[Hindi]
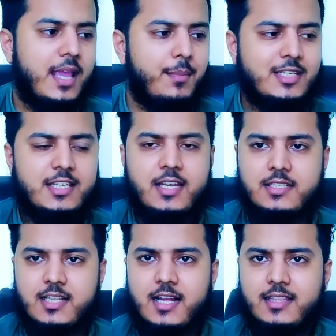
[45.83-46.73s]
केमिस्ट्री
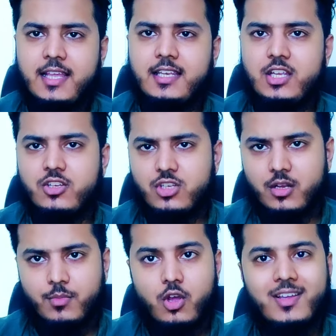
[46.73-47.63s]
नज़र आती है निया
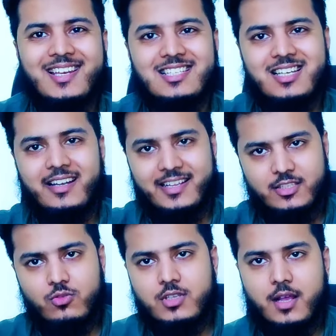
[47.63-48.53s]
शर्मा और क्रिस्टल
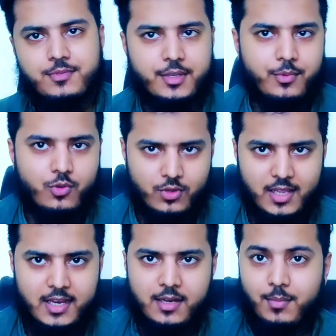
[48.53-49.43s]
डिसूजा आप सभी को
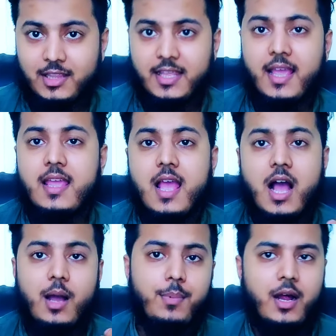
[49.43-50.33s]
देखने मिलते हैं
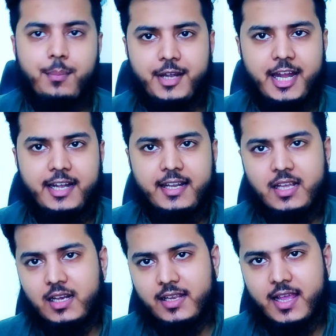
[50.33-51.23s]
अब अपडेट
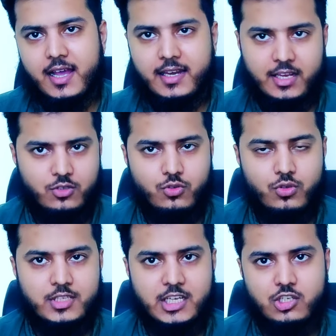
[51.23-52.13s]
निकल के आ रही है
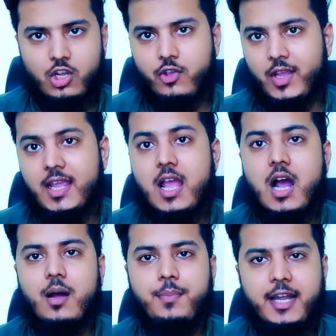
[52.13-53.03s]
शो से जुड़ी हुई
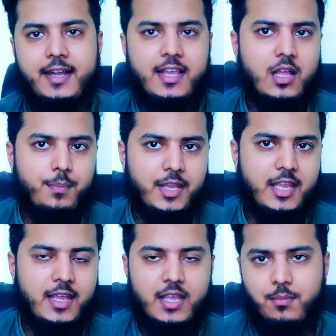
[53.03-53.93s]
अपडेट यहाँ पर
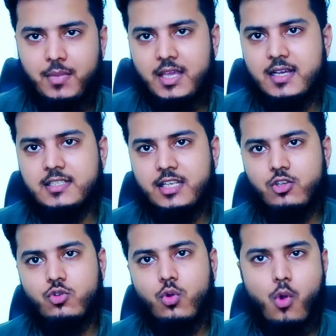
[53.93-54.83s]
यह है कि मेकर्स
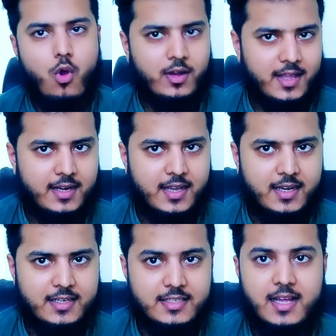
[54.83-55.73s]
इस शो को ऑन एयर
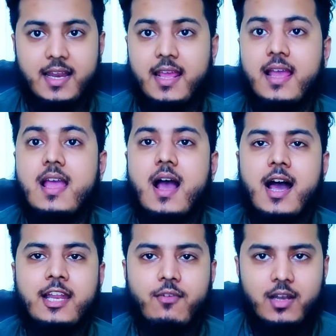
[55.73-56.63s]
करने जा रहे हैं
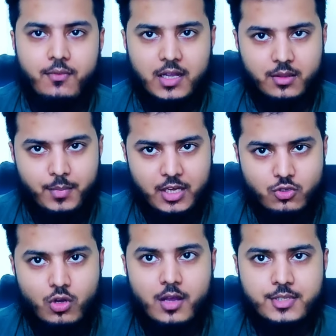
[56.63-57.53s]
आने वाले वक्त में ये
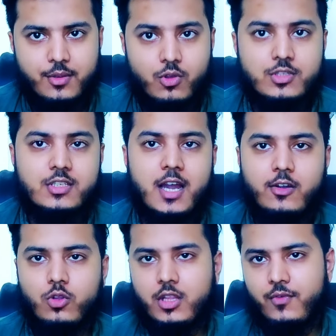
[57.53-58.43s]
शो आप सभी को
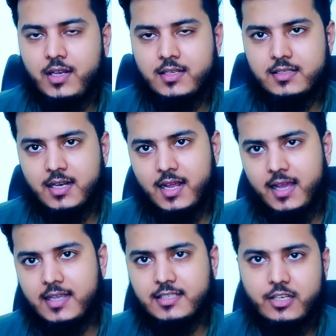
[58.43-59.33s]
स्टार्ट होते हुए नजर
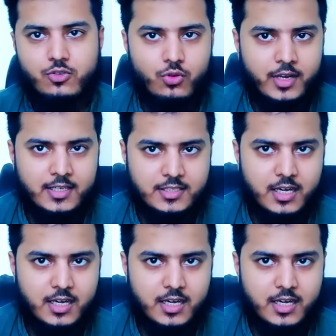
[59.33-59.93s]
आएगा इसकी शूटिंग